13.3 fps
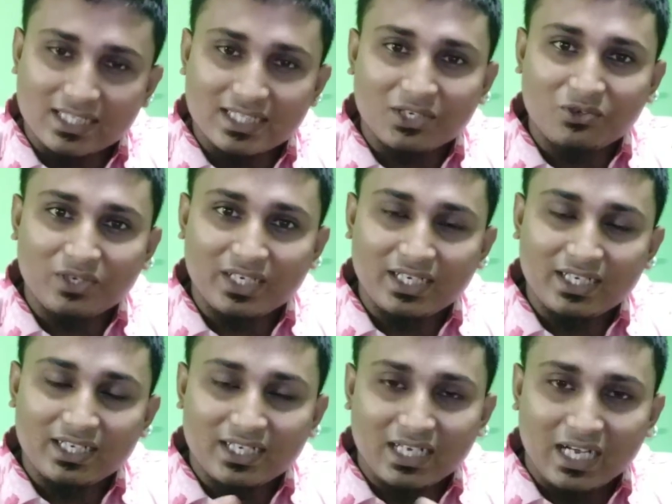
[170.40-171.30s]
আশা করি
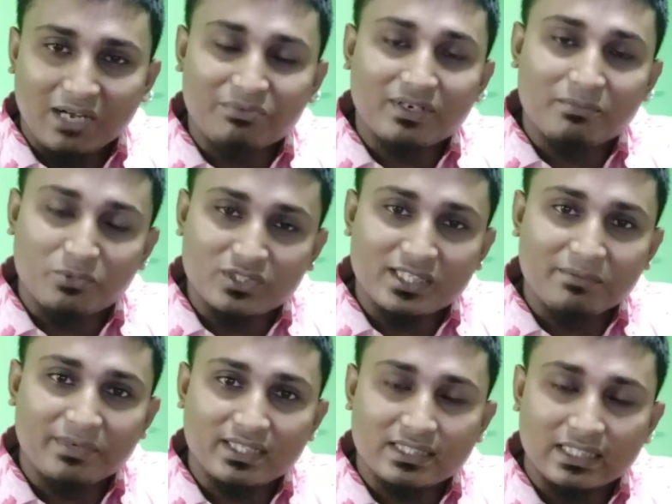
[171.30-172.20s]
আপনারা বুঝতে
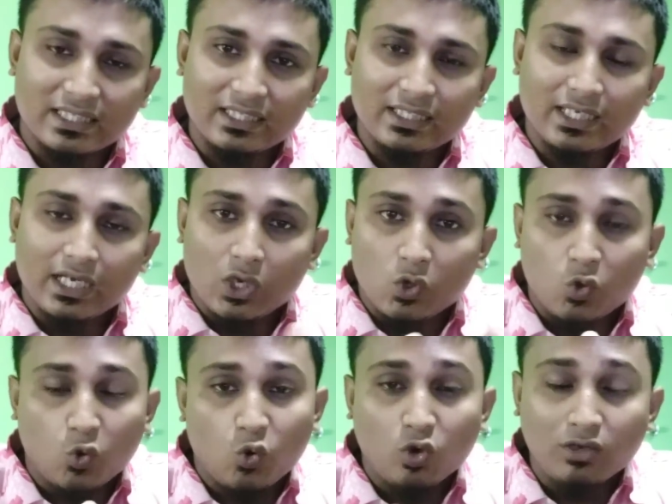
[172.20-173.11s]
পেরেছেন
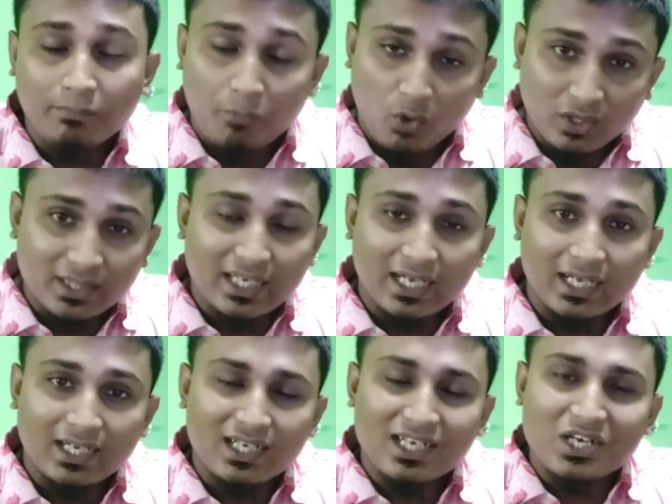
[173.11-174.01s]
কোন পন্থা
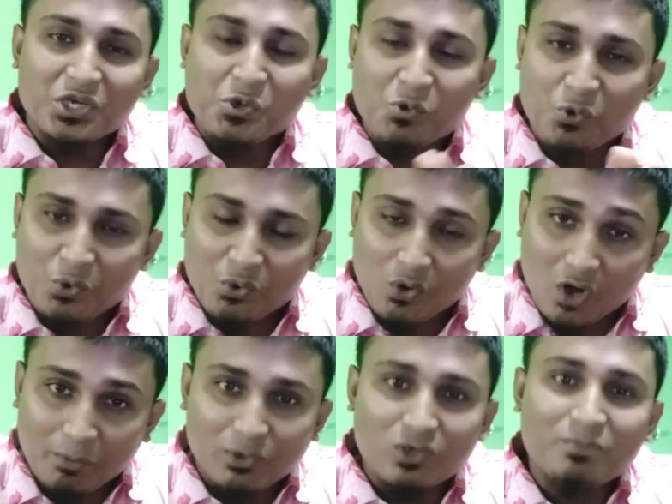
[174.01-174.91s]

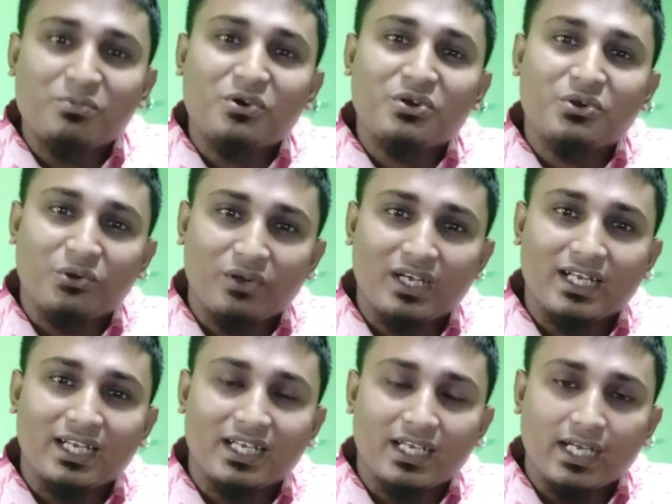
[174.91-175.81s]
অবলম্বন
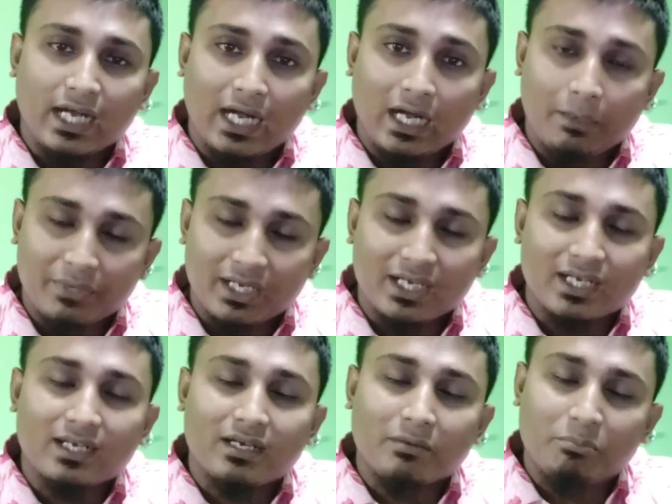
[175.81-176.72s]
করলে আমরা
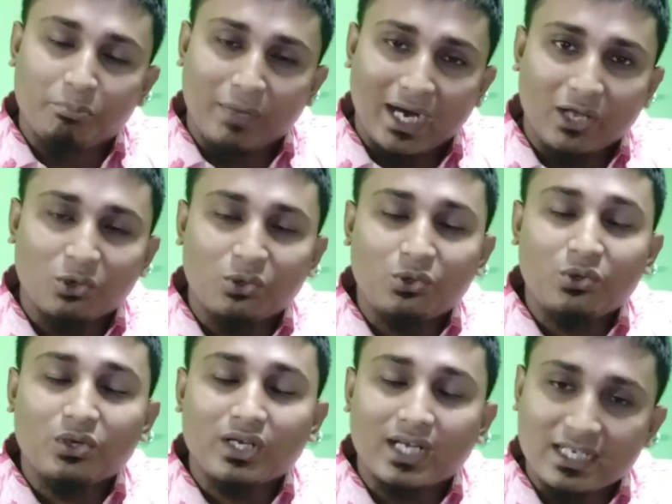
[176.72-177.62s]
ভালো
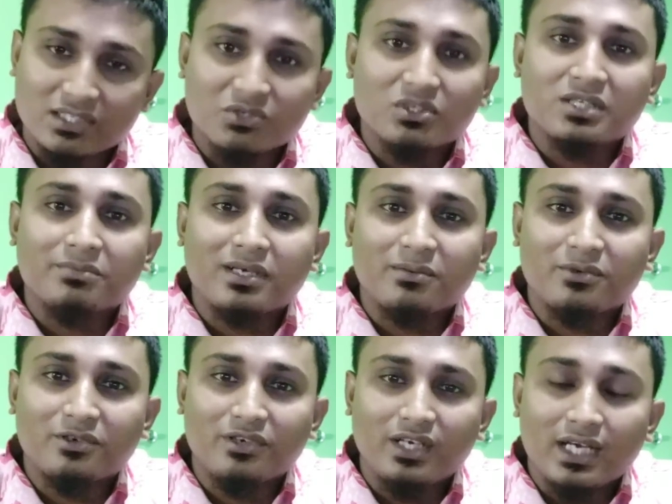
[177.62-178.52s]
কাজ করতে
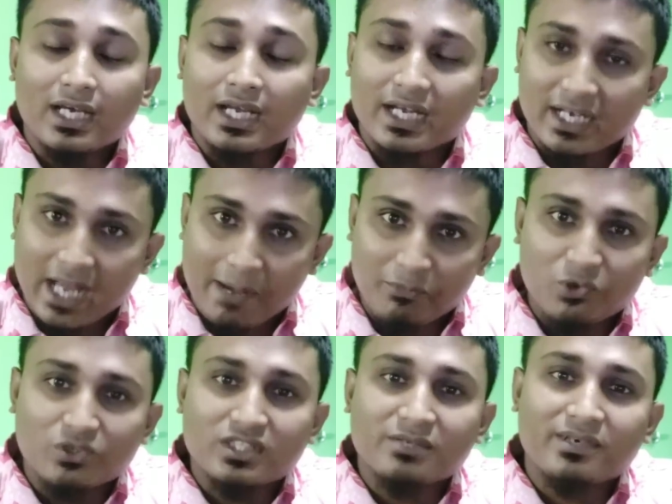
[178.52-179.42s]
পারবো নাম
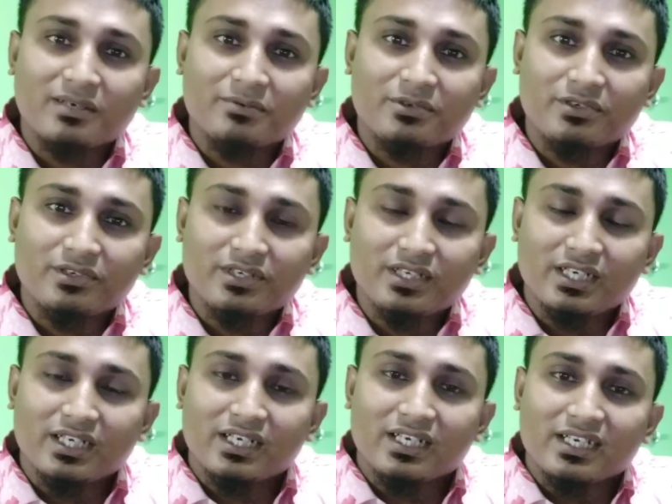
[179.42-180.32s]
করতে পারবো
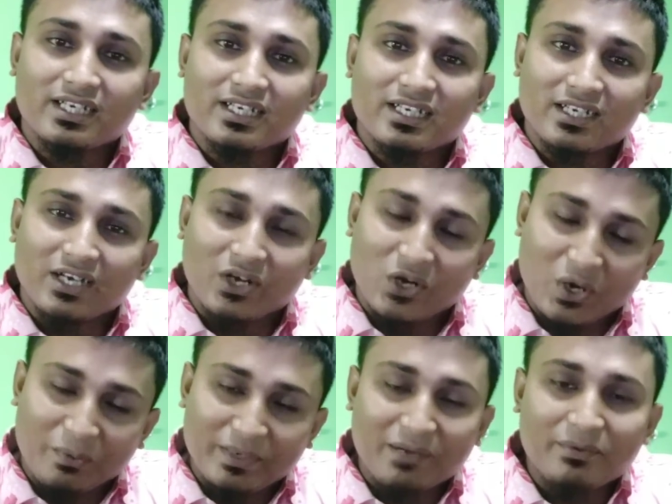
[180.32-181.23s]

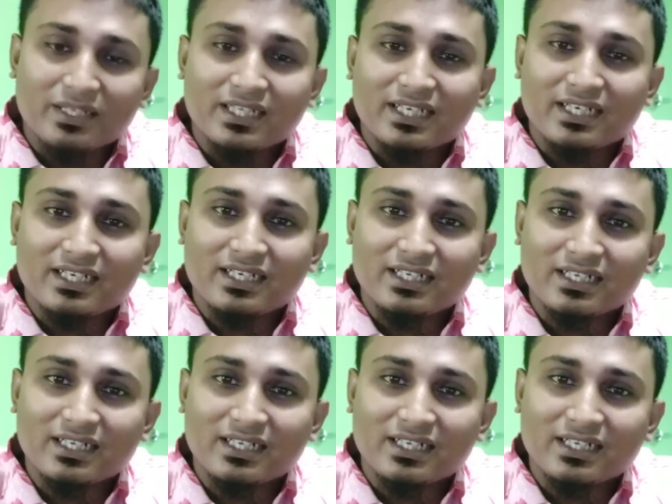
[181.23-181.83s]
হবে আমাদের